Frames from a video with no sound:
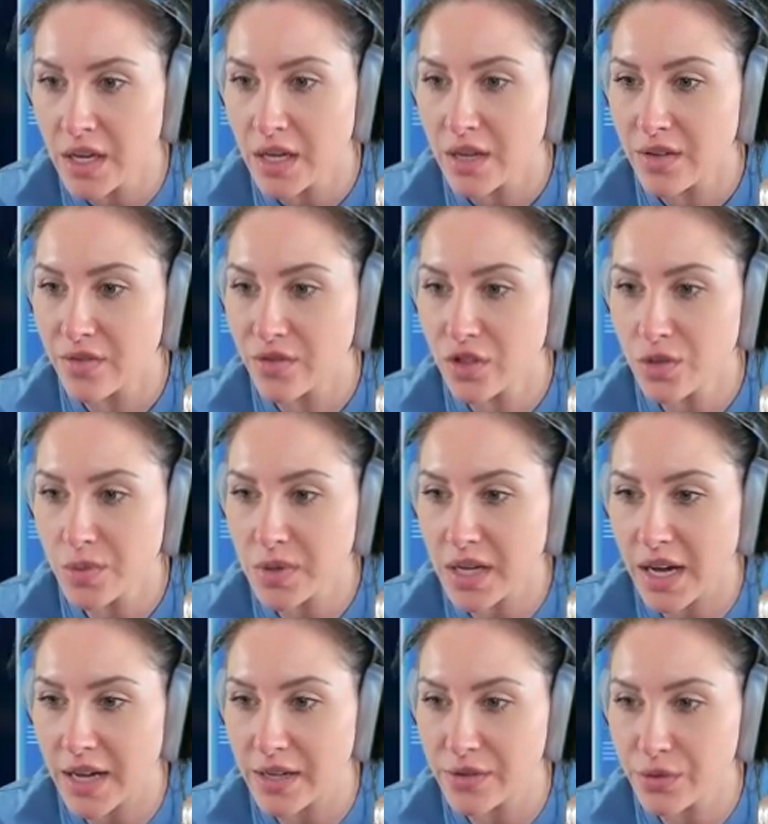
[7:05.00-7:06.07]

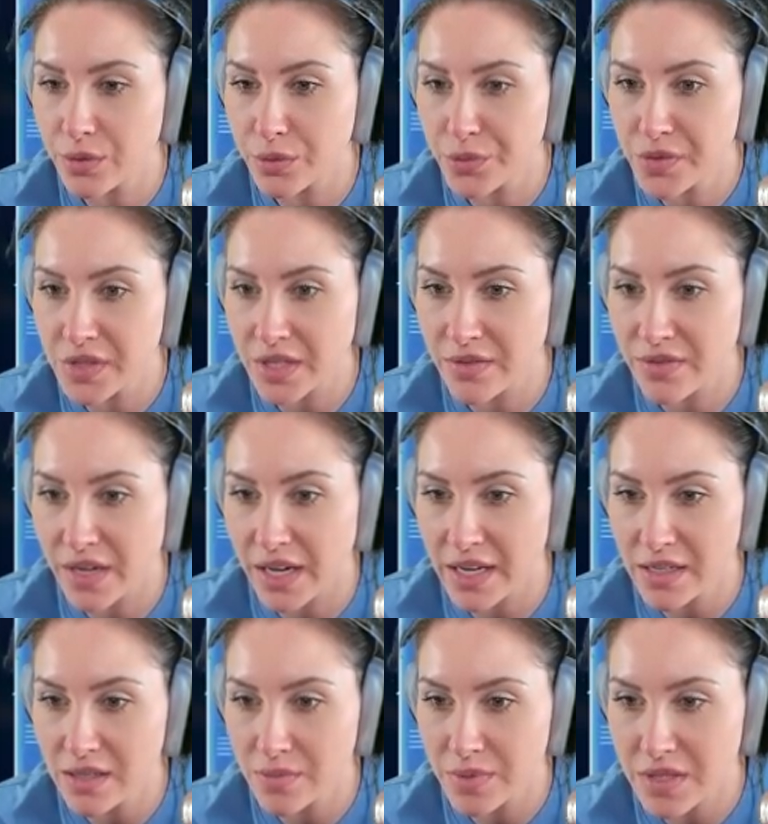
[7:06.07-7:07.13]
Wirbelhallenruf. Sein
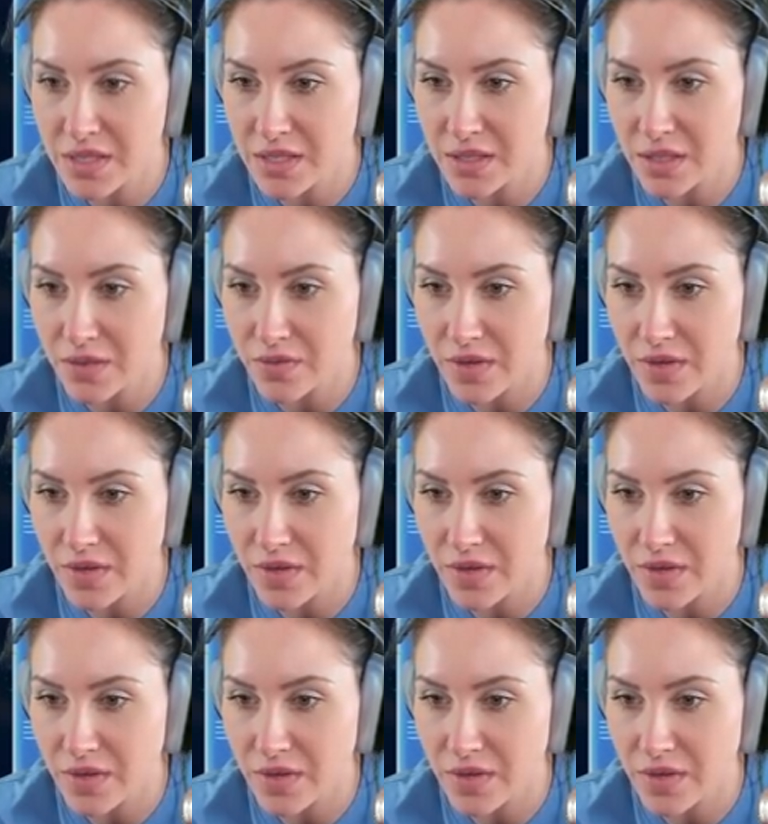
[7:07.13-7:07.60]
Verhalten basiert auf,